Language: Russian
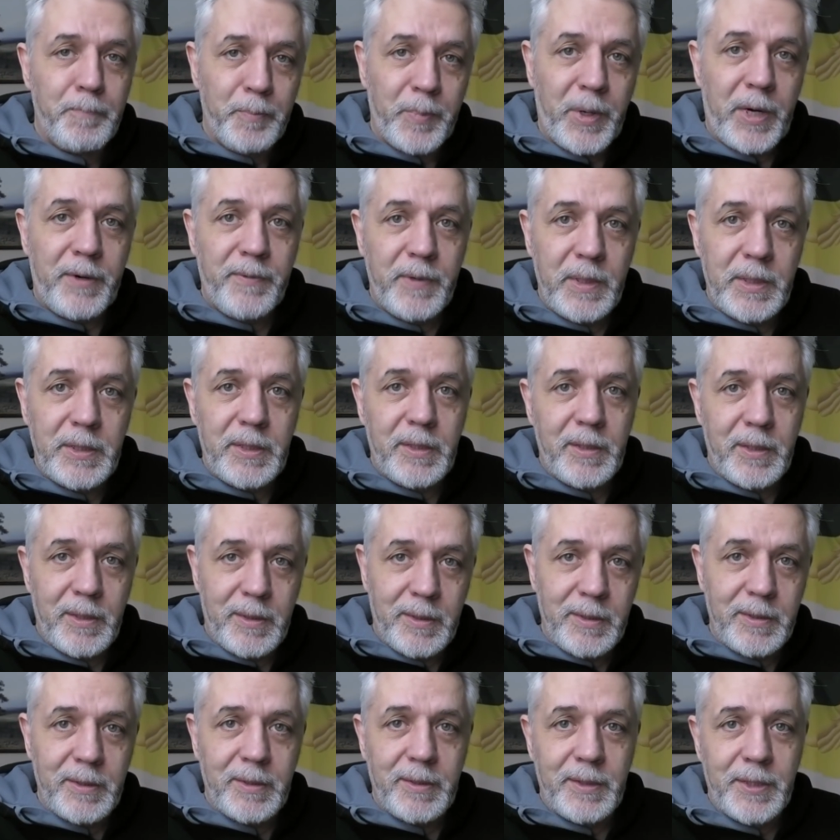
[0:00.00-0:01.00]
Правые –
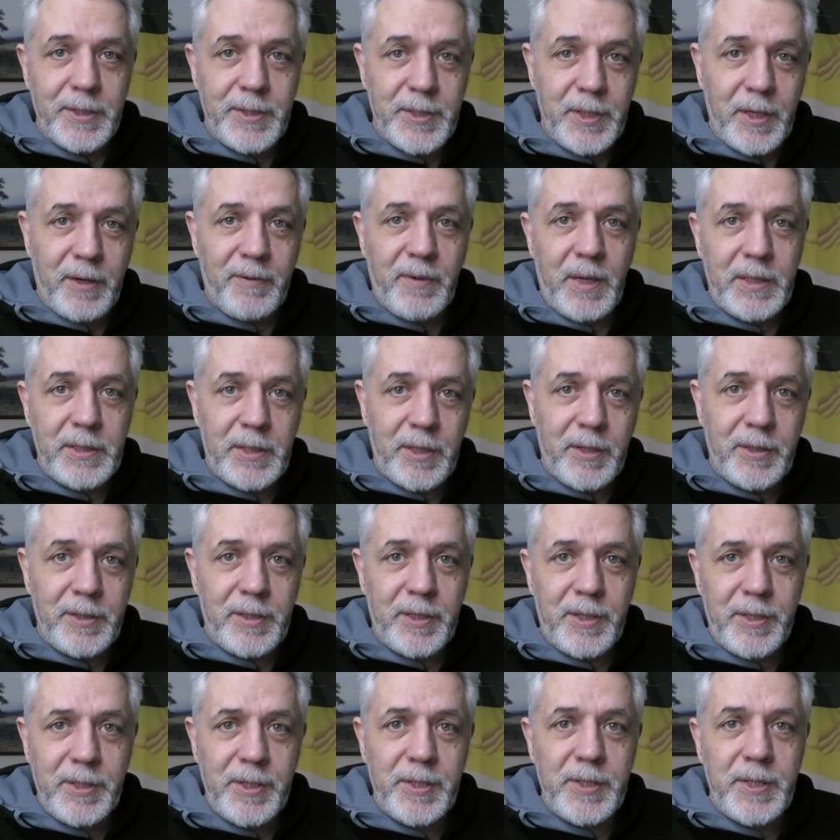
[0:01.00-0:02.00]
это консерваторы,
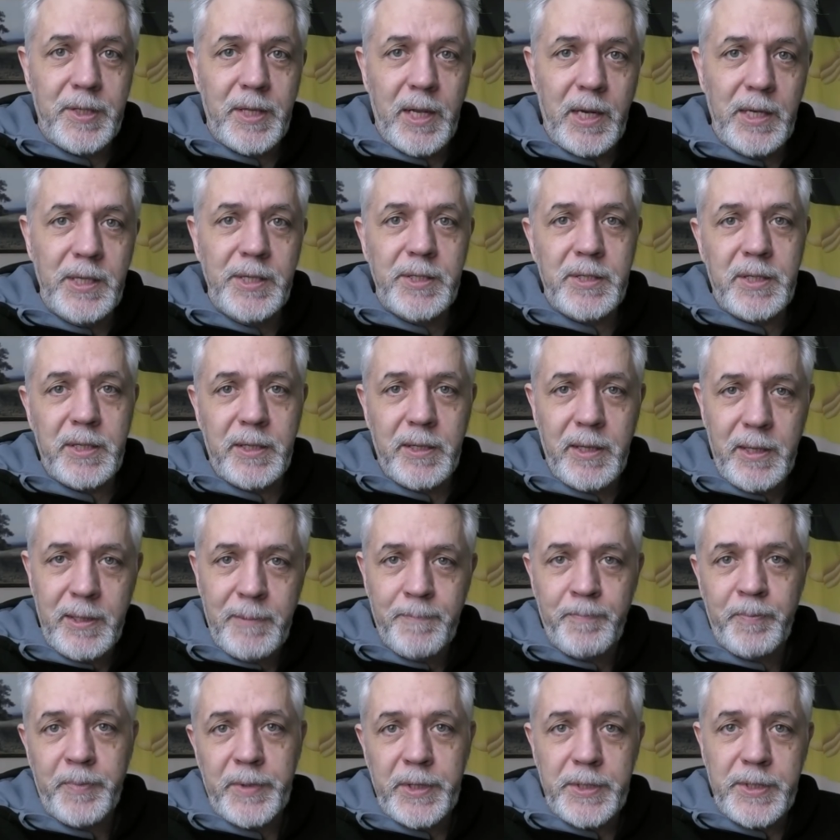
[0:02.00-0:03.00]
традиционалисты,
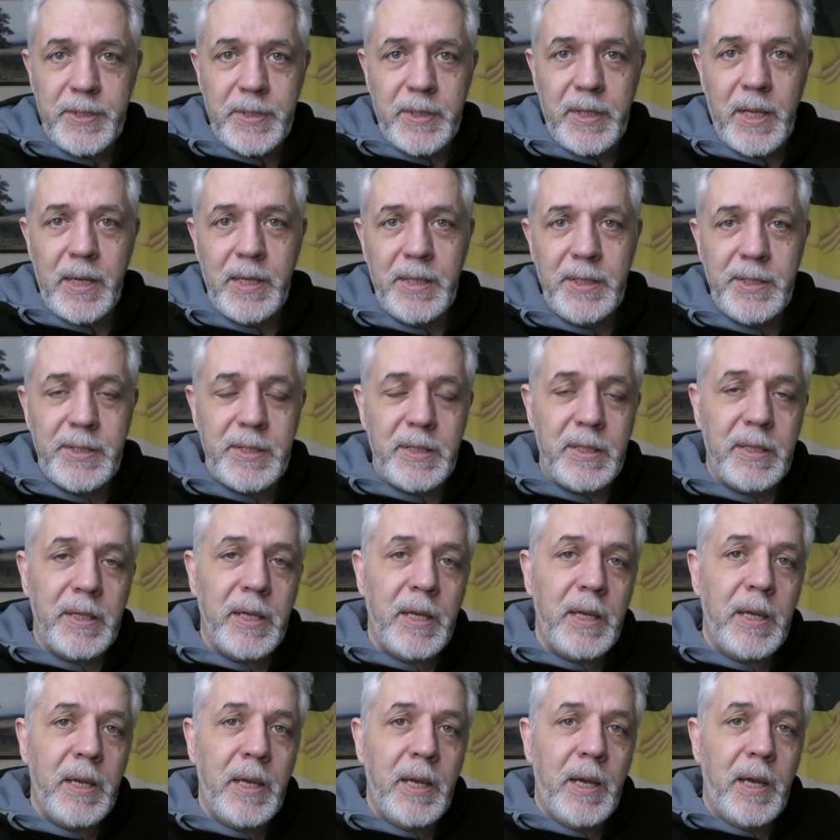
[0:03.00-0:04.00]
националисты,
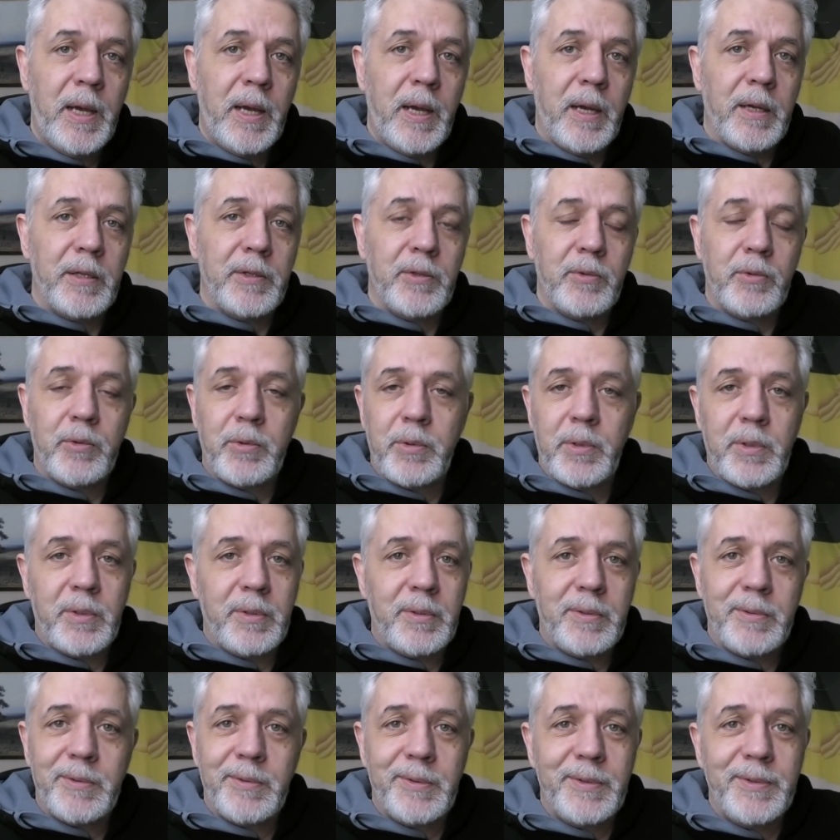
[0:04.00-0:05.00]

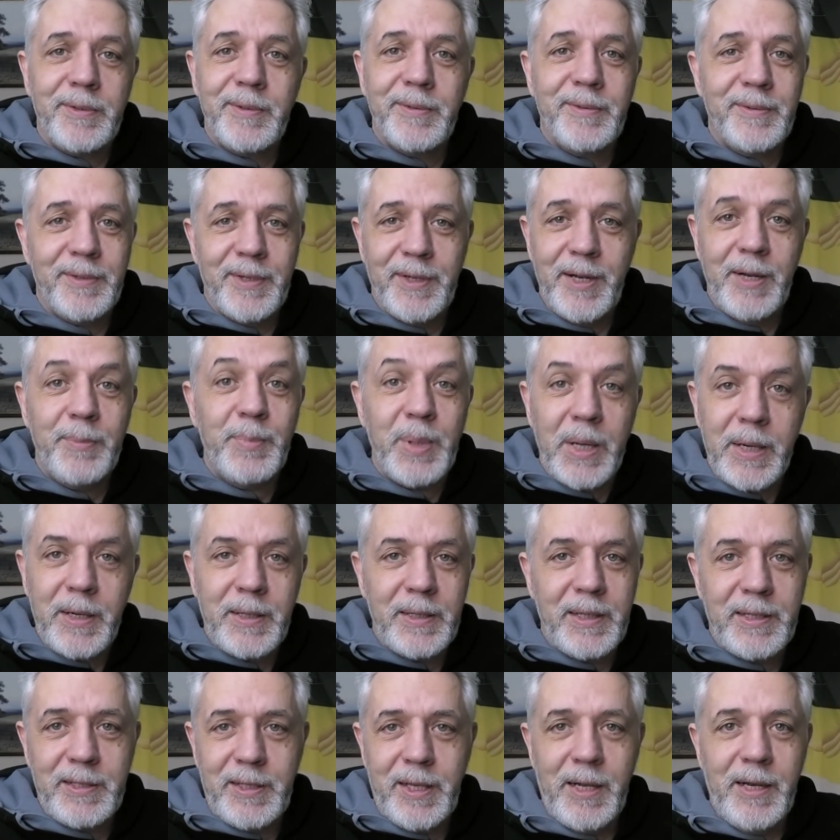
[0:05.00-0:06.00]
но
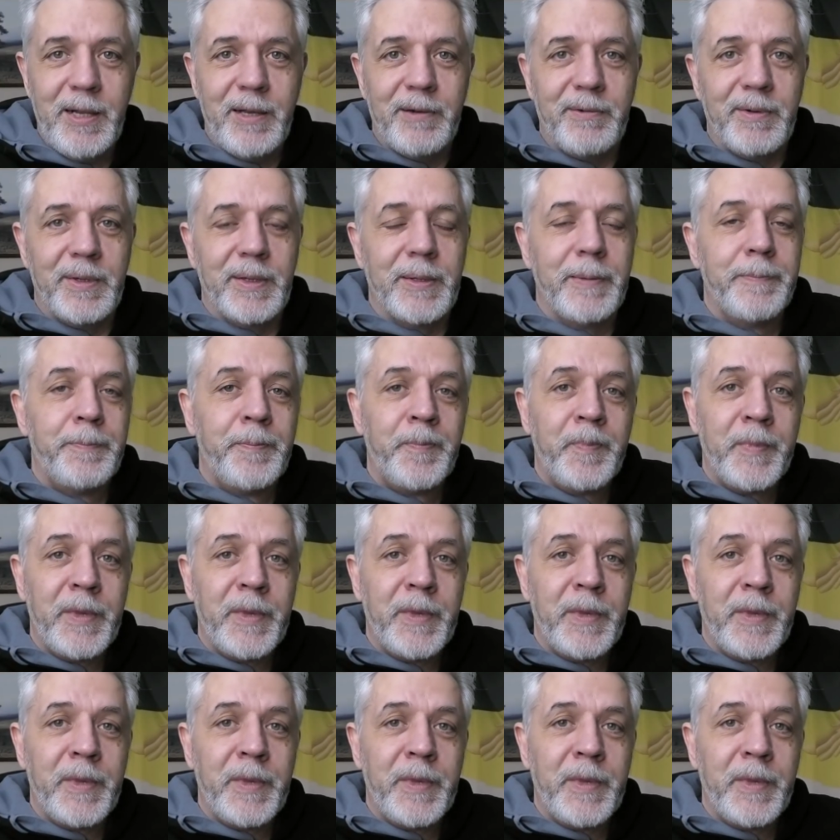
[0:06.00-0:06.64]
либералы – это левые.